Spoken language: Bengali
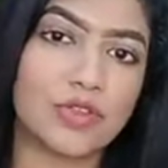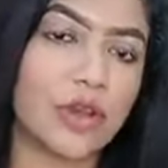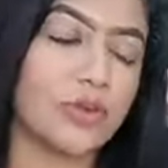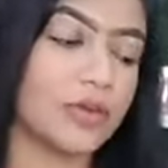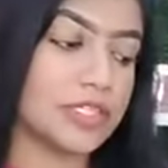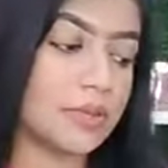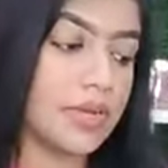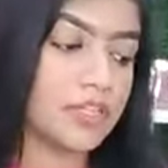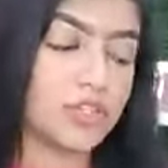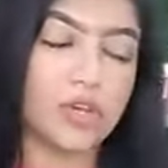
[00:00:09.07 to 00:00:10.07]
জয়েন হয়ে যাবেন
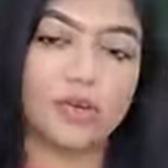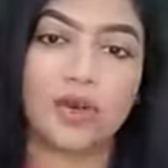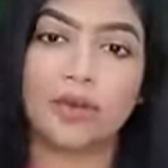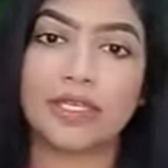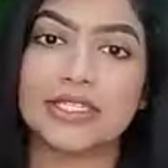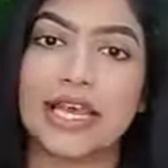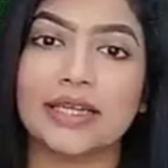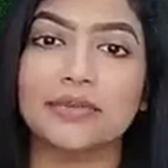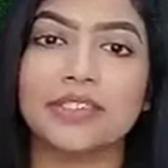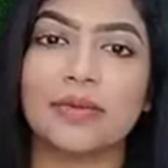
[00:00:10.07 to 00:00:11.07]
আর জয়েন হয়ে আমাকে
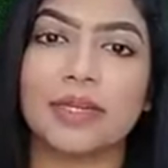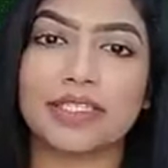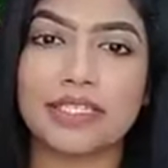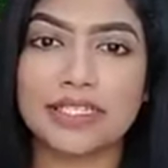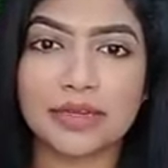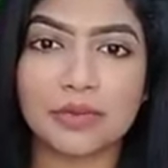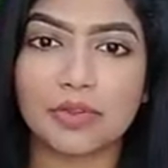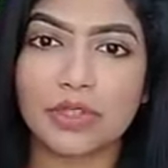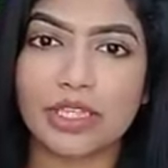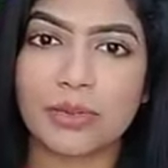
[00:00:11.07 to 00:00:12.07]
জানাবেন যে আমাকে ঠিকঠাক
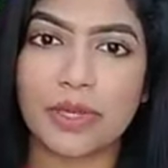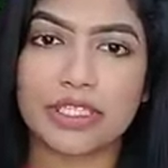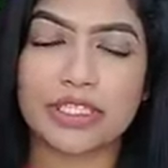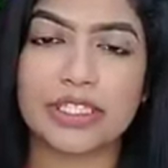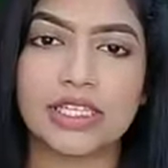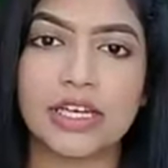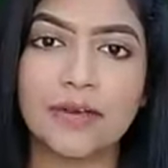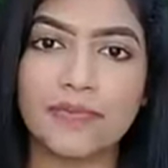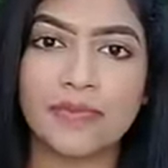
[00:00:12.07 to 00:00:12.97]
মতো দেখতে পাচ্ছেন কিনা